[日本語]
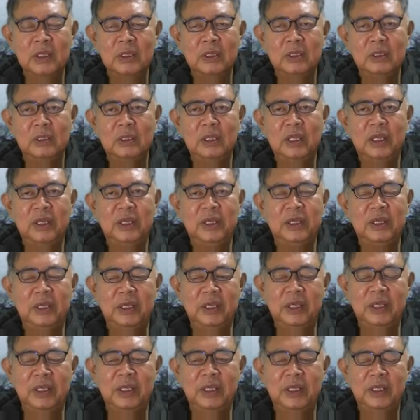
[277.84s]
で、
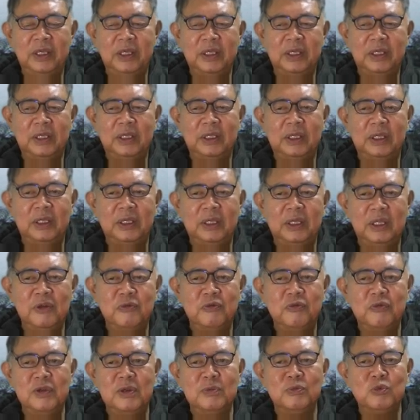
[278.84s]
えー、
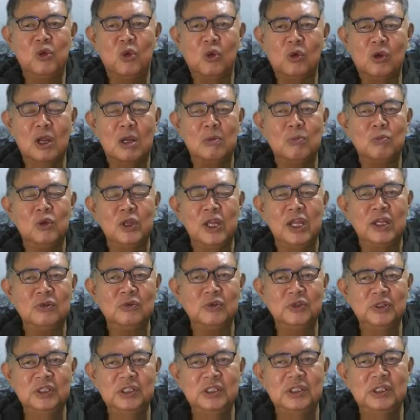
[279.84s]
FM 保管もやる
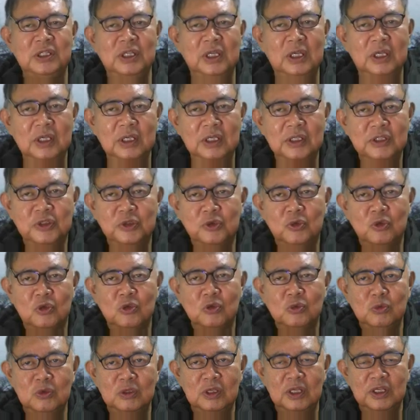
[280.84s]
し、支
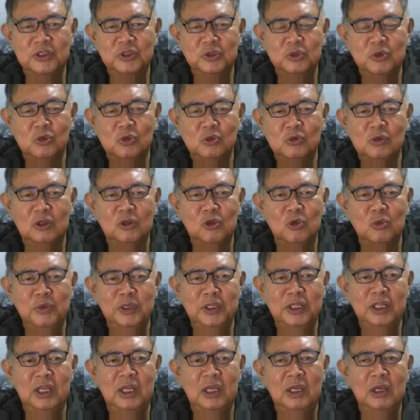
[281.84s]
局、支局は止め
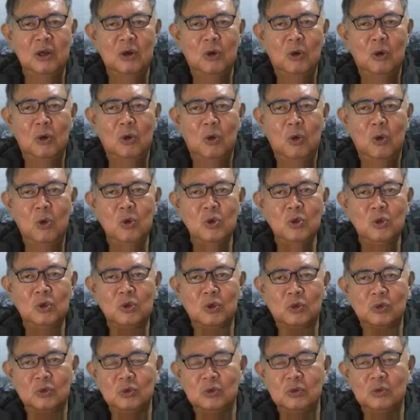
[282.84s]
て、本
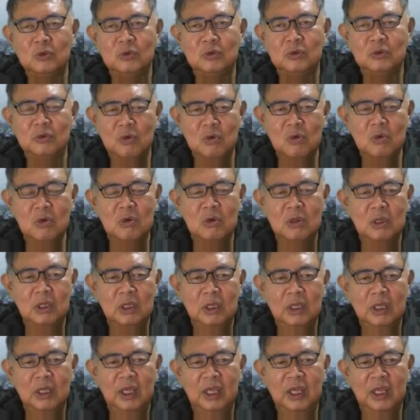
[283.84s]
局の、
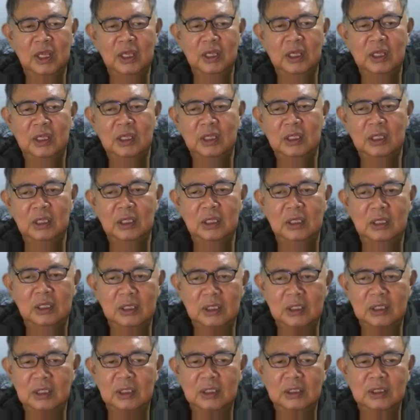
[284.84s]
えー、
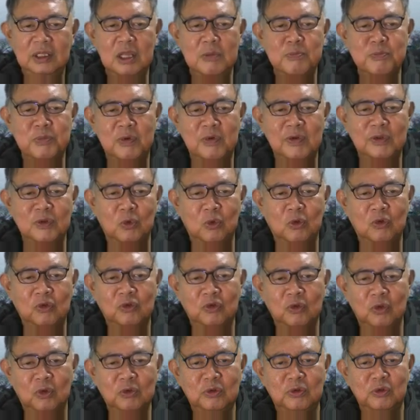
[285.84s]
電波は残す
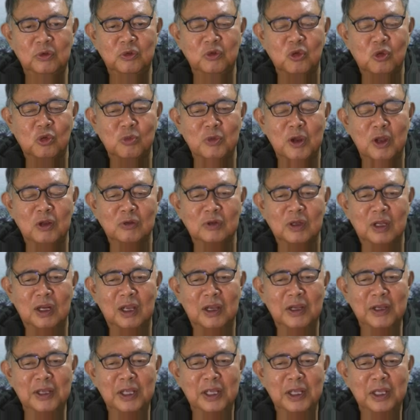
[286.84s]
よっていう曲もあるから、
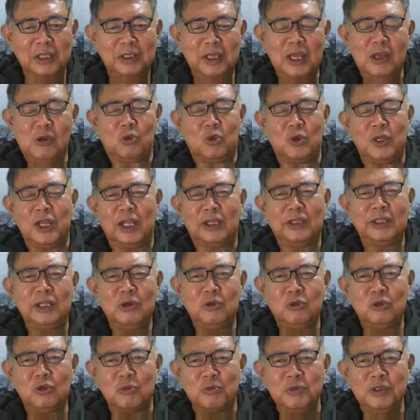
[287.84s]
結構やってる
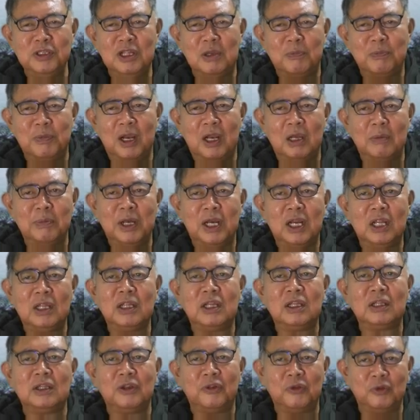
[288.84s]
ことみんなバラバラ
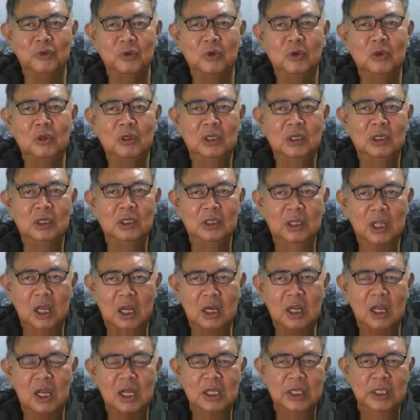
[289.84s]
なんですよ。だか
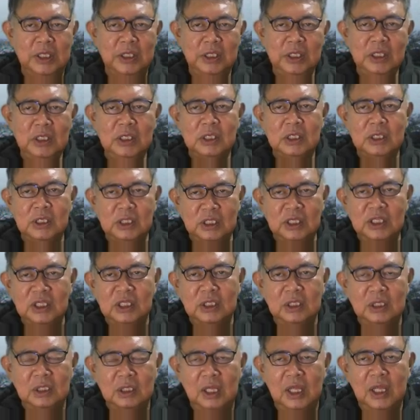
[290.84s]
ら一気に
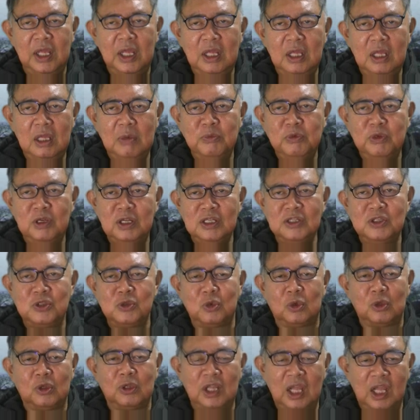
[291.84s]
AM
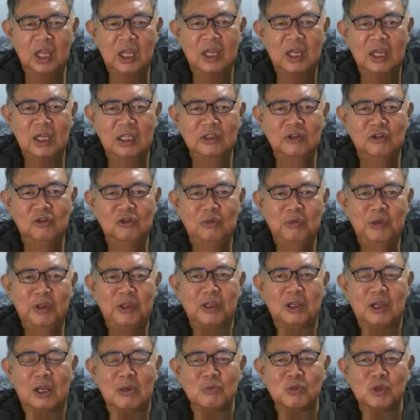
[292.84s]
ラジオ低波に全
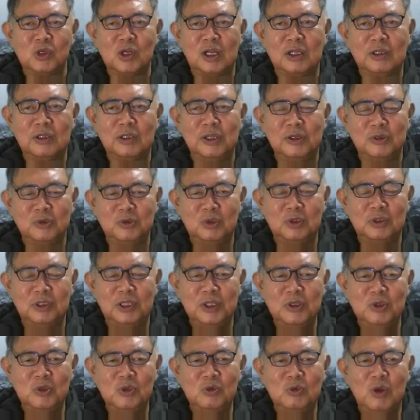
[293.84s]
てが向かってるって
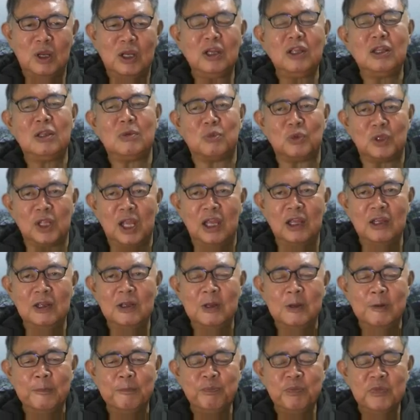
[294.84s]
いうわけでもない。
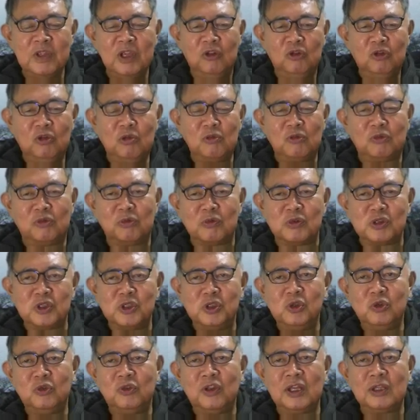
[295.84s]
そもそも
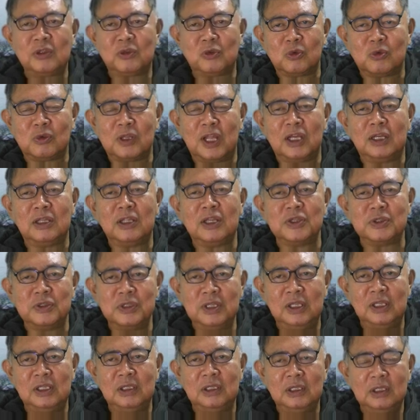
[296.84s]
13曲だけだし
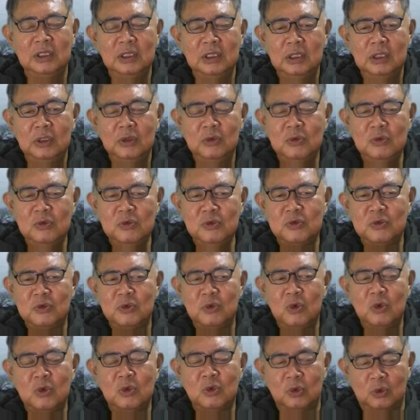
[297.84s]
ね。
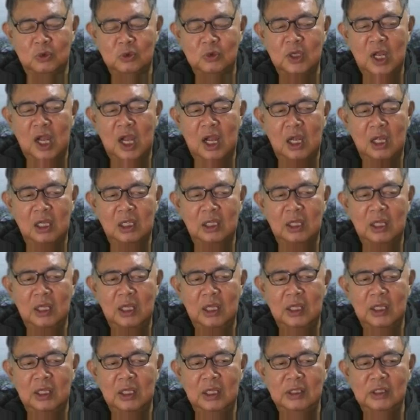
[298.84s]
44曲が、
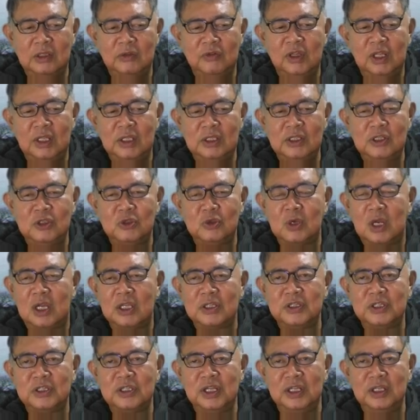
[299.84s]
えー、
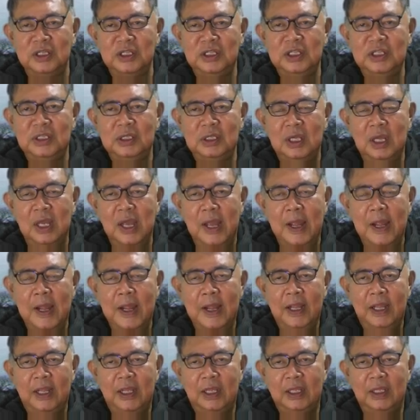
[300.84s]
2028年に、
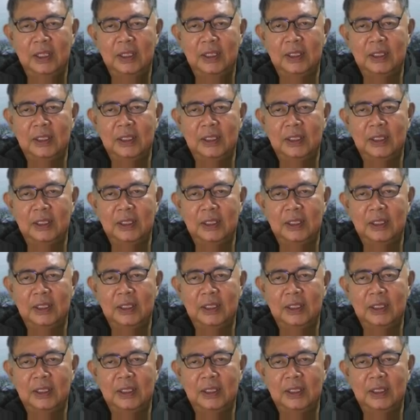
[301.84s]
えー、